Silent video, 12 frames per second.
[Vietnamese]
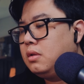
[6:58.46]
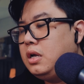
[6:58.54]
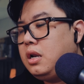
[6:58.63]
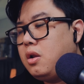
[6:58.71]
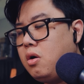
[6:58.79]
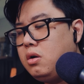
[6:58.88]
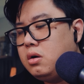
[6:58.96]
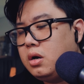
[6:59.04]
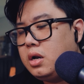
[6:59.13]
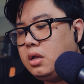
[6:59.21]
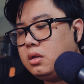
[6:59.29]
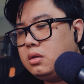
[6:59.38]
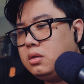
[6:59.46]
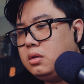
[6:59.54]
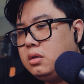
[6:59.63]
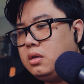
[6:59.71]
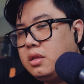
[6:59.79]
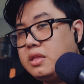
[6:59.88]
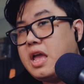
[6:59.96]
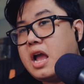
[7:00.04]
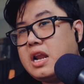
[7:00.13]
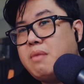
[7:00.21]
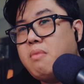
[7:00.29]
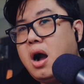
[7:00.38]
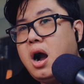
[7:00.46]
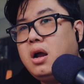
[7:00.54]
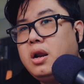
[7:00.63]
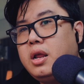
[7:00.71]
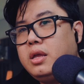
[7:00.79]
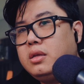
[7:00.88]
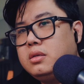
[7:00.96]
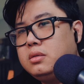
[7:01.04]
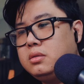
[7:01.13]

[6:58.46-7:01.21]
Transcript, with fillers: Kết nối được rồi đó. Nhạc đã mở rồi đấy.